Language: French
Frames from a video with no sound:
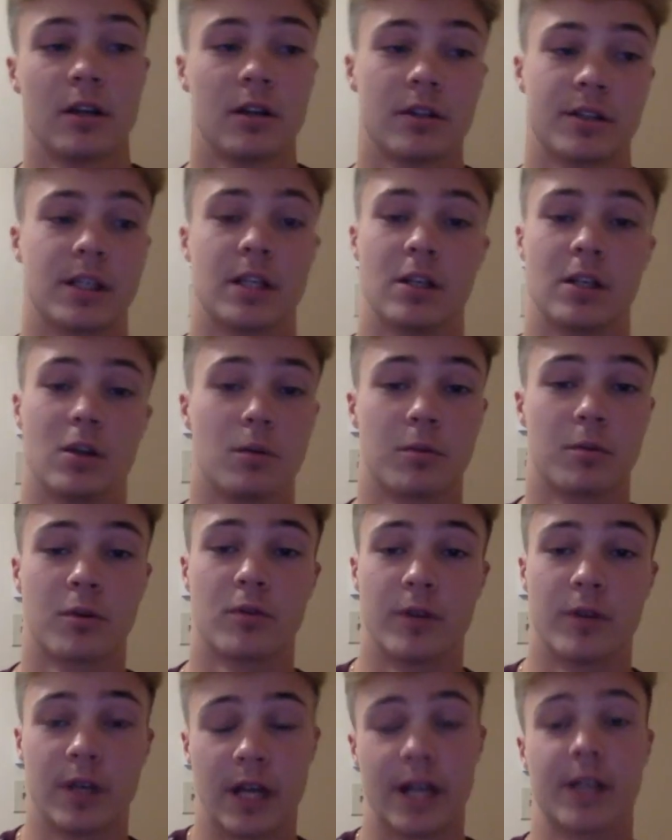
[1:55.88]
ils l'ont
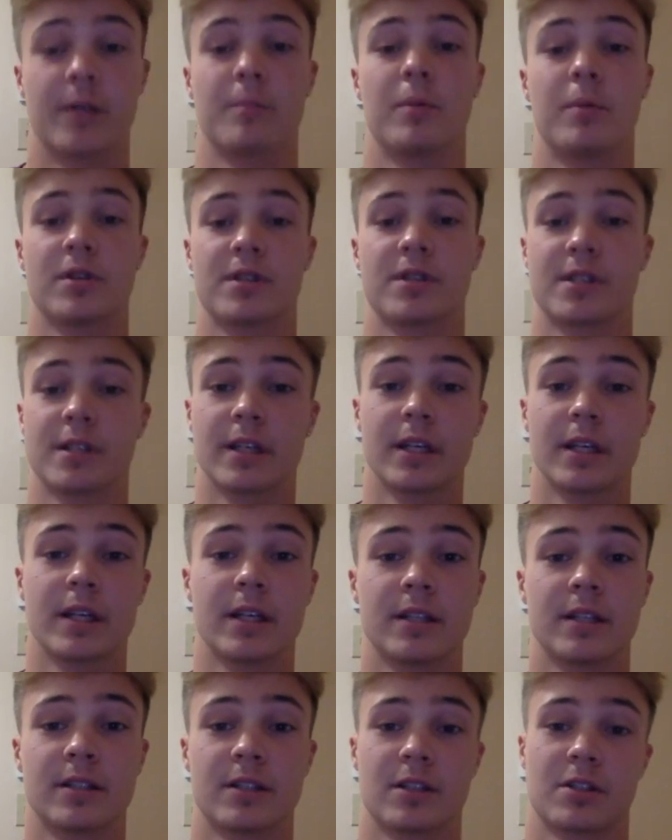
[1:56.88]
prouvé l'année passée,
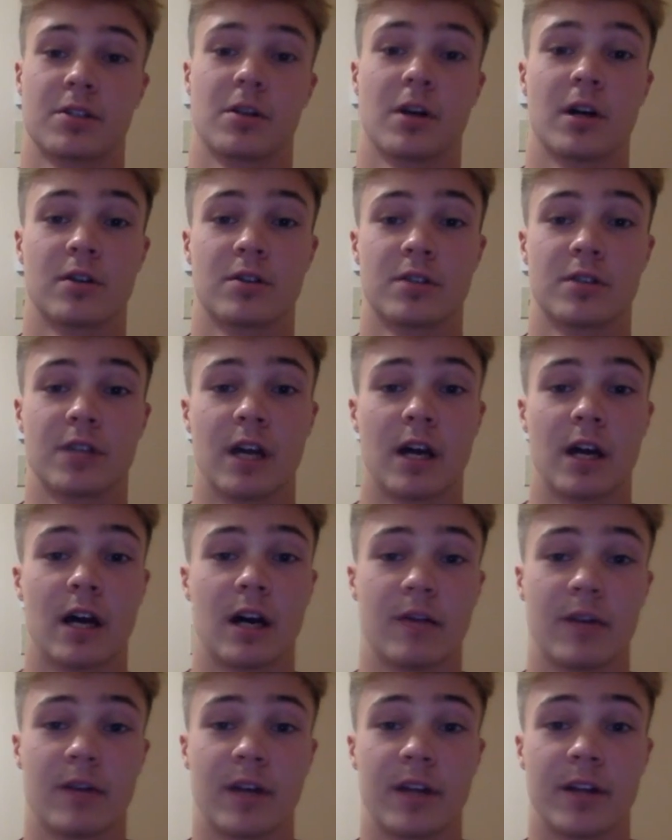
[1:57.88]
ils se sont rendus à
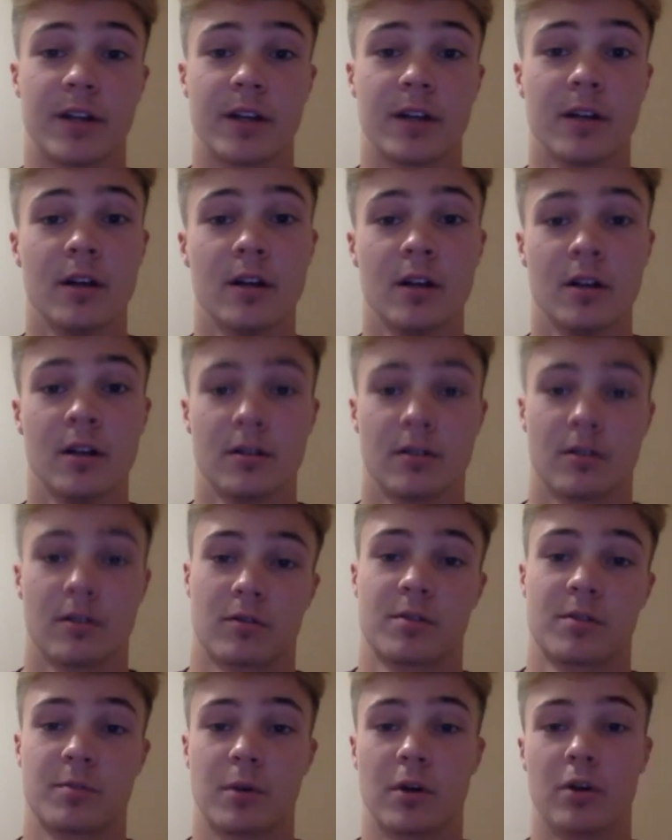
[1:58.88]
Vanier. Donc,
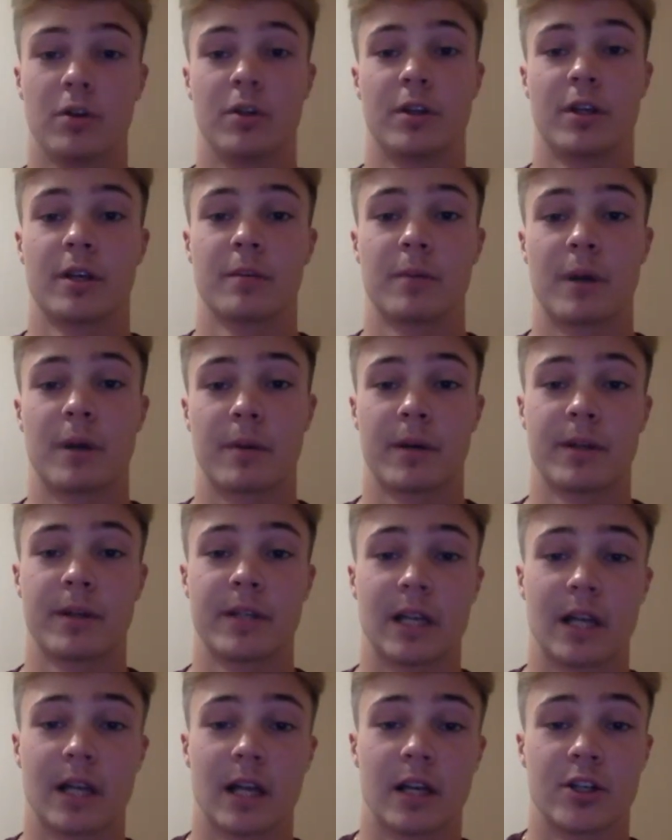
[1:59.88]
c'est pas une équipe à prendre à
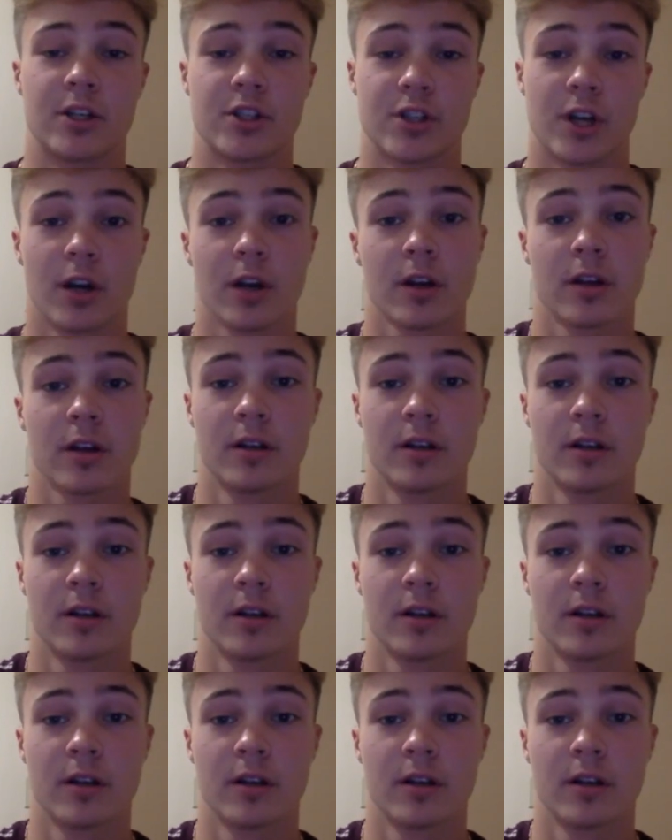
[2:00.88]
la légère.